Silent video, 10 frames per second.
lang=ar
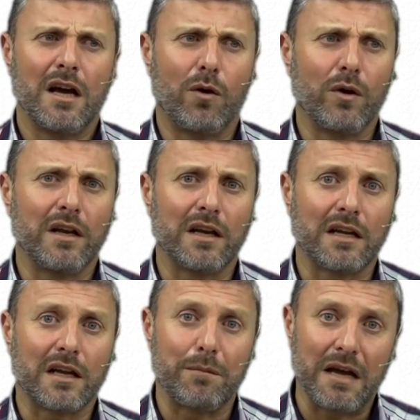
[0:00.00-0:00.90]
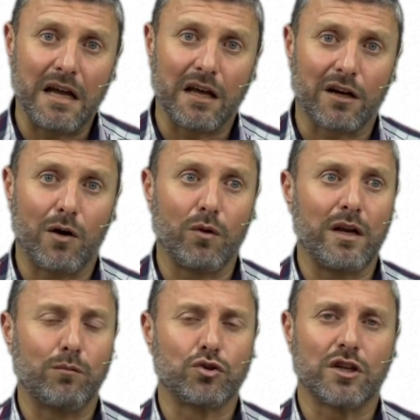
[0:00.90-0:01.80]
او الى الكبائر او
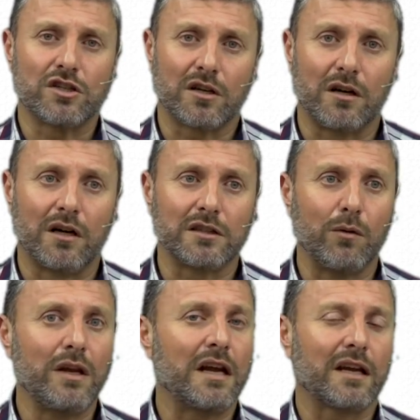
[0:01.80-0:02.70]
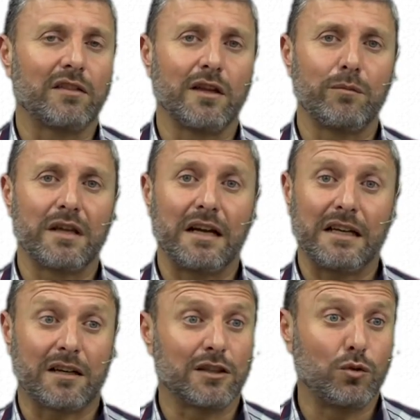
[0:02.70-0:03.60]
الى المشاجرات او الى كثير من
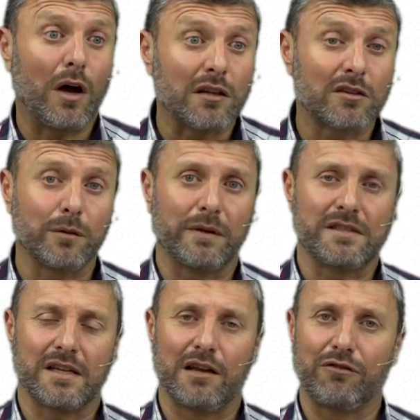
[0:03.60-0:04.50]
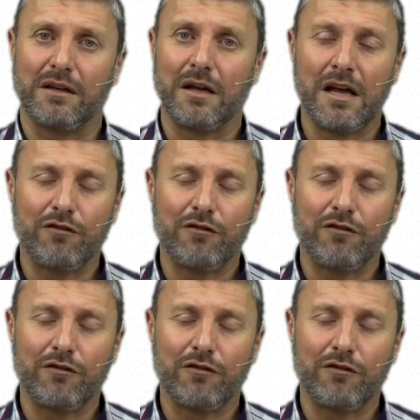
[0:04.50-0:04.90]
الاحيان قد يحطم انسان في